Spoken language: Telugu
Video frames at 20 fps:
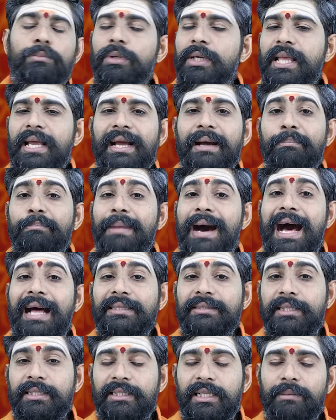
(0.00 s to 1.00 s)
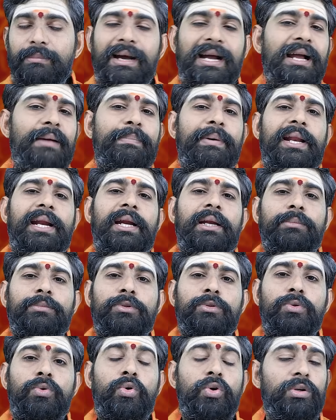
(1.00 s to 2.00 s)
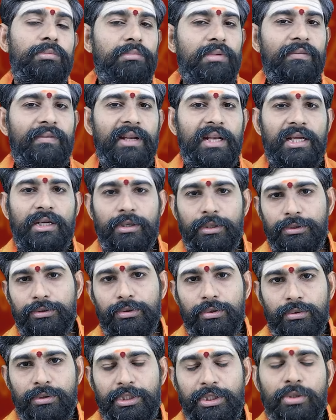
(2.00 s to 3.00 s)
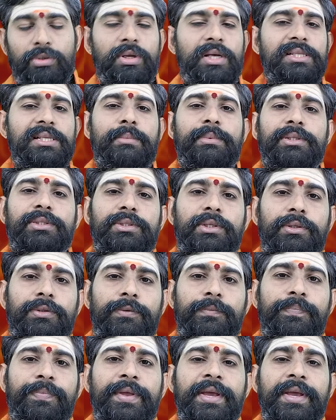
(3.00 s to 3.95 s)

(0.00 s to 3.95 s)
ముఖ్యంగా బాధ్యతలు బాగా పెరగడము కుటుంబం వల్ల ఖర్చులు ఇంట్లో సమస్యలు